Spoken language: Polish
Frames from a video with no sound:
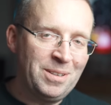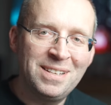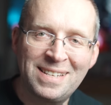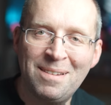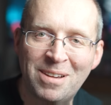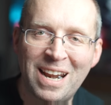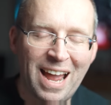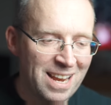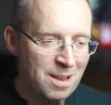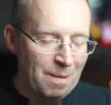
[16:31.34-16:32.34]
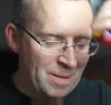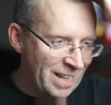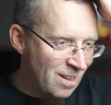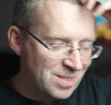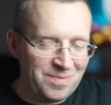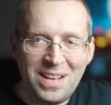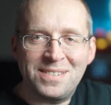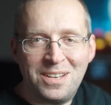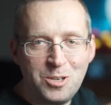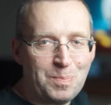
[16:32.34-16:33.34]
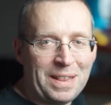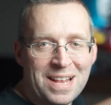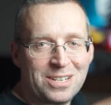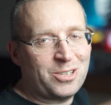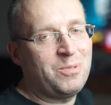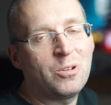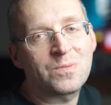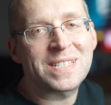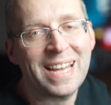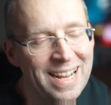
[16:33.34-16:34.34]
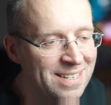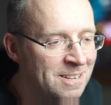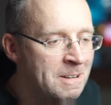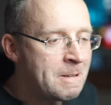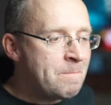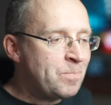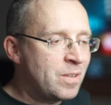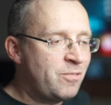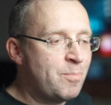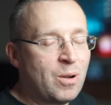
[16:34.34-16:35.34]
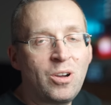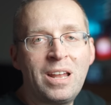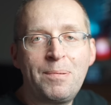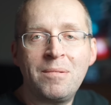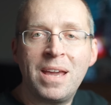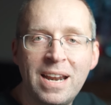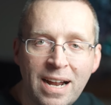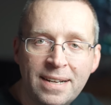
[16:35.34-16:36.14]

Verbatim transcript: ten sam kraj, nie pamiętając więcej niż 15 minut wstecz, Wybrał go na premiera.